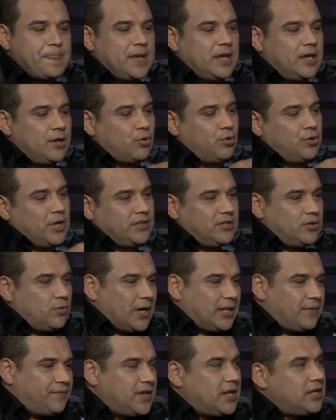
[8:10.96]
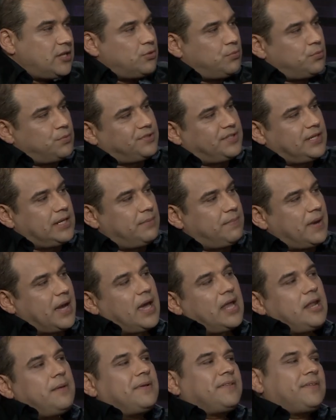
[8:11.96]
يكون عندي واحد الفنان يمثل
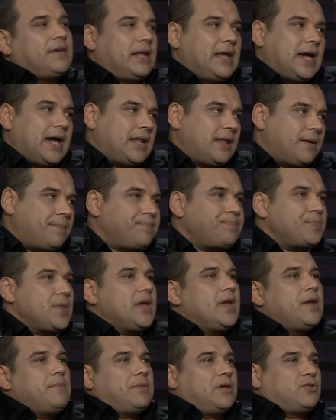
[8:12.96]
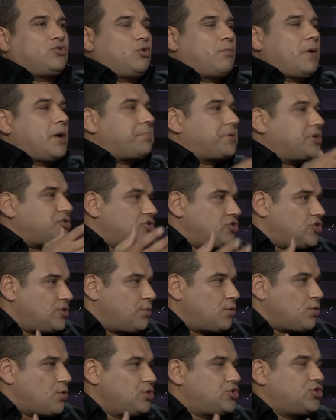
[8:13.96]
مغاربه العالم بيان سور ما يمكنش
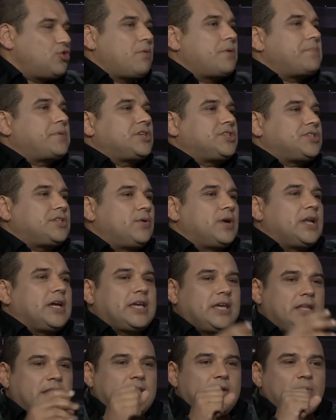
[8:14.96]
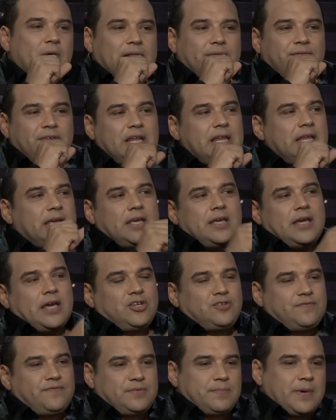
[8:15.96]
نجيبو طيب. كل شيء وما يمكنش ولكن كاين واحد الفنان اللي
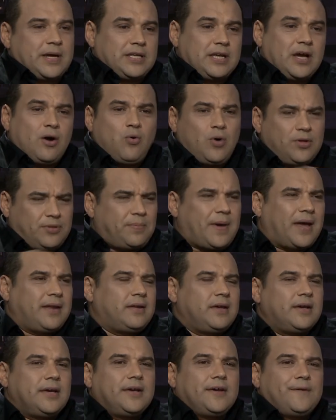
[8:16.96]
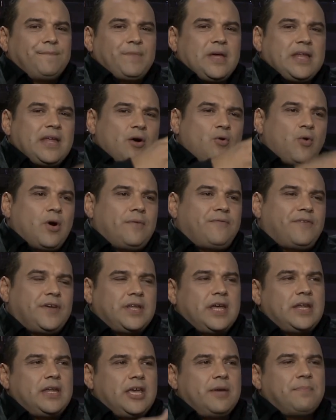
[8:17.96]
كيعيش في اسبانيا هو طبعا لان هو
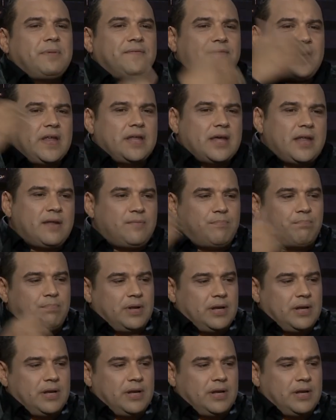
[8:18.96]
فنان ابن فنان